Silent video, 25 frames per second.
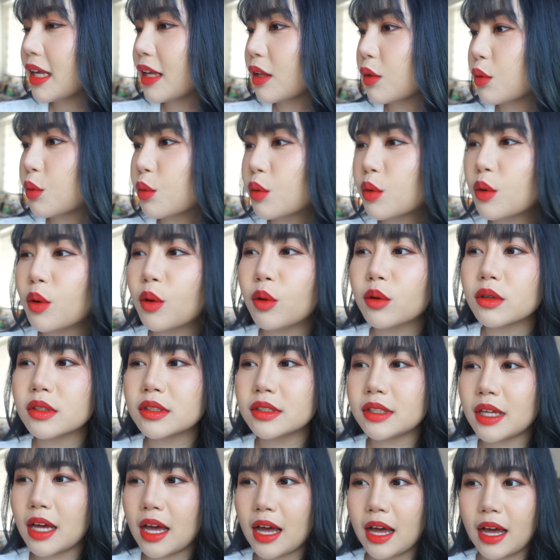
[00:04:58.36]
ติทุกอง
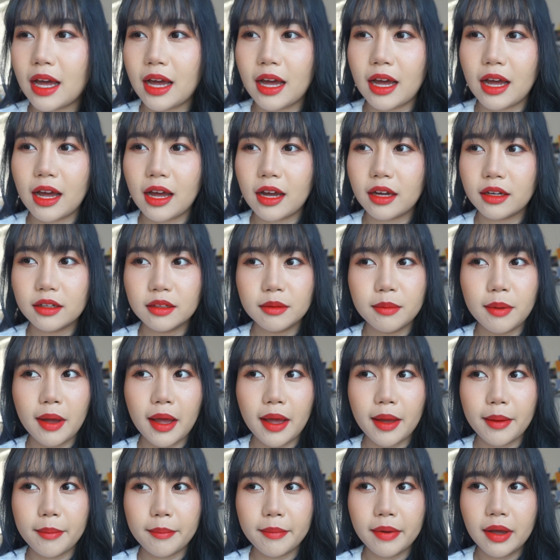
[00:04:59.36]
ศาแบ
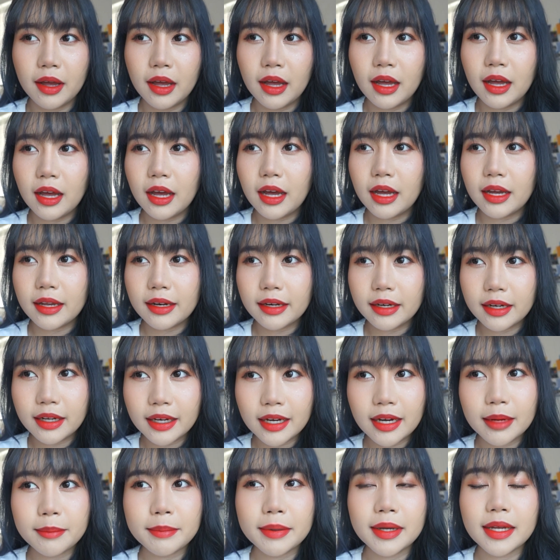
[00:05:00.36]
บ
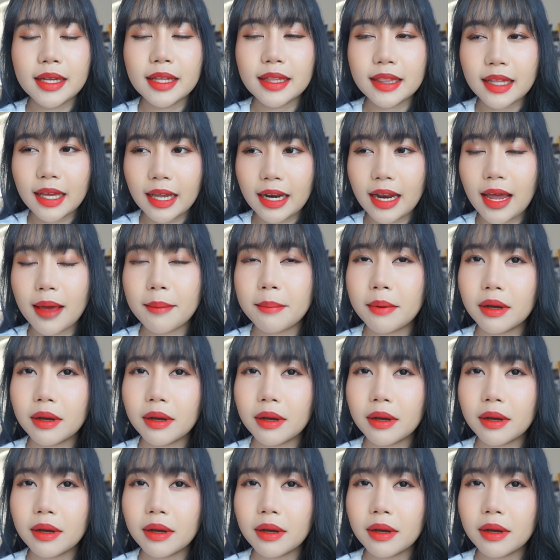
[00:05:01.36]
เดินมาตั้งแต่หน้า